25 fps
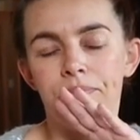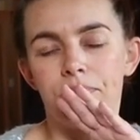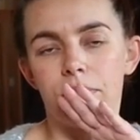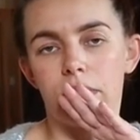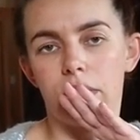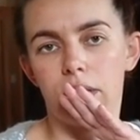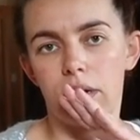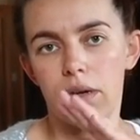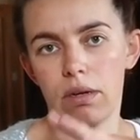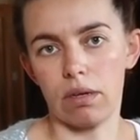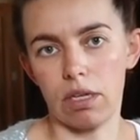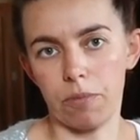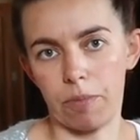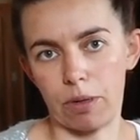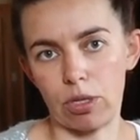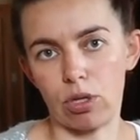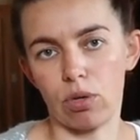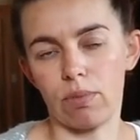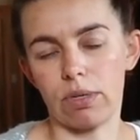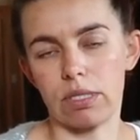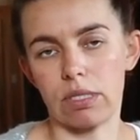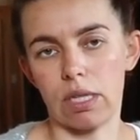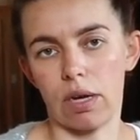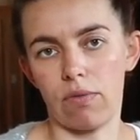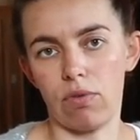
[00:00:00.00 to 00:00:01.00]
Э, и потом
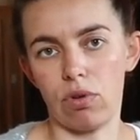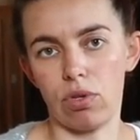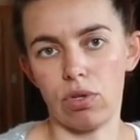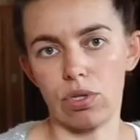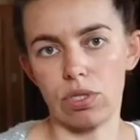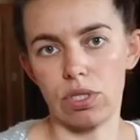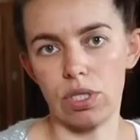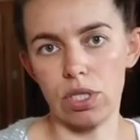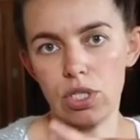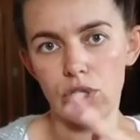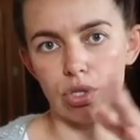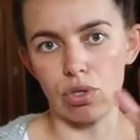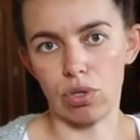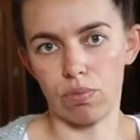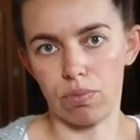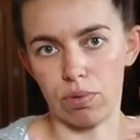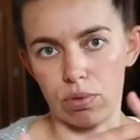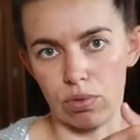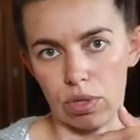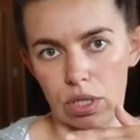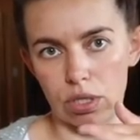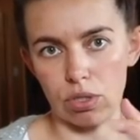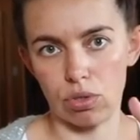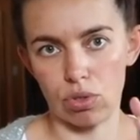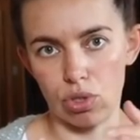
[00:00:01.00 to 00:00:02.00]
оставлю ее здесь, чтобы у
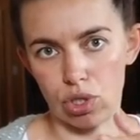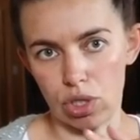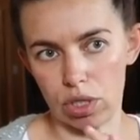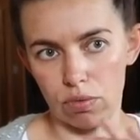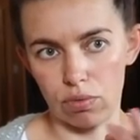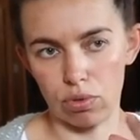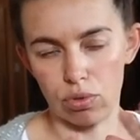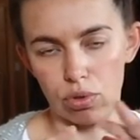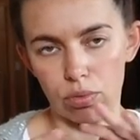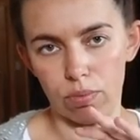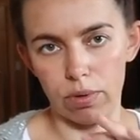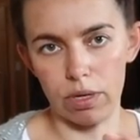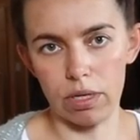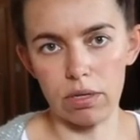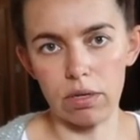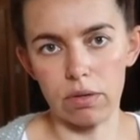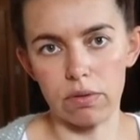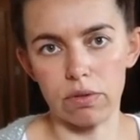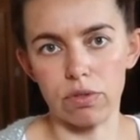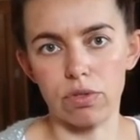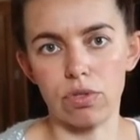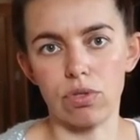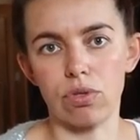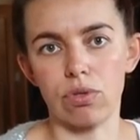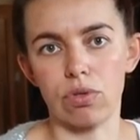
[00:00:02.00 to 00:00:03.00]
нас уже вот
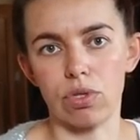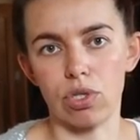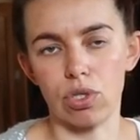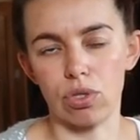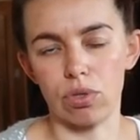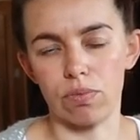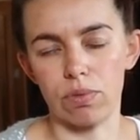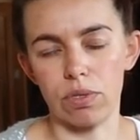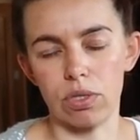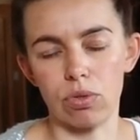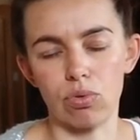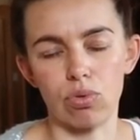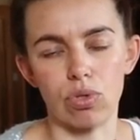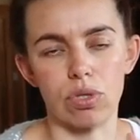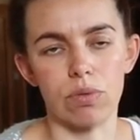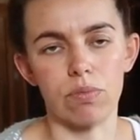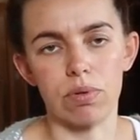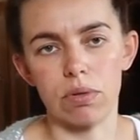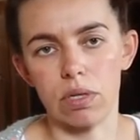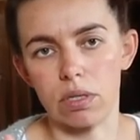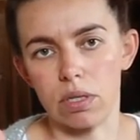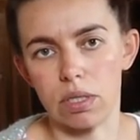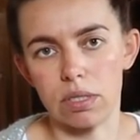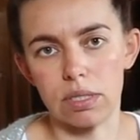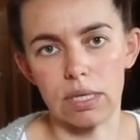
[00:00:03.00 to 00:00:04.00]
дублировалось все, и чтобы не нужно
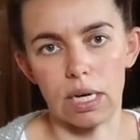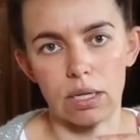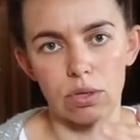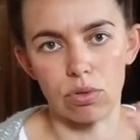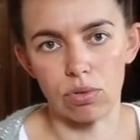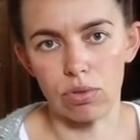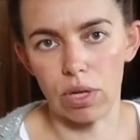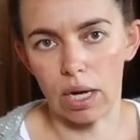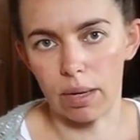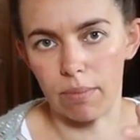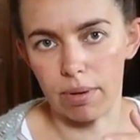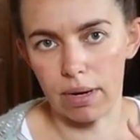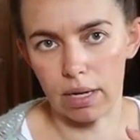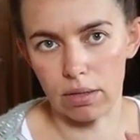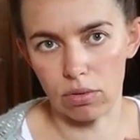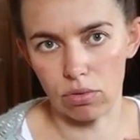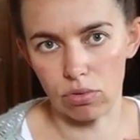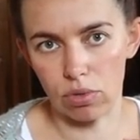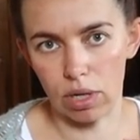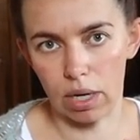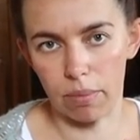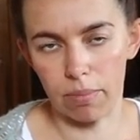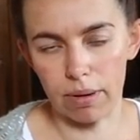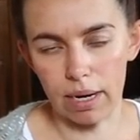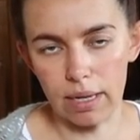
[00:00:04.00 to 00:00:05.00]
было таскать туда-обратно,
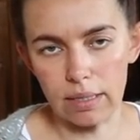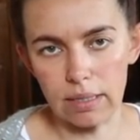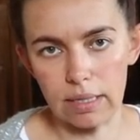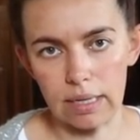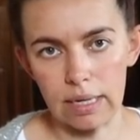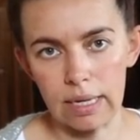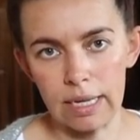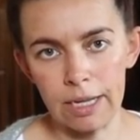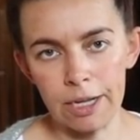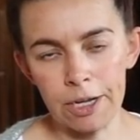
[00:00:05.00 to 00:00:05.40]
туда-обратно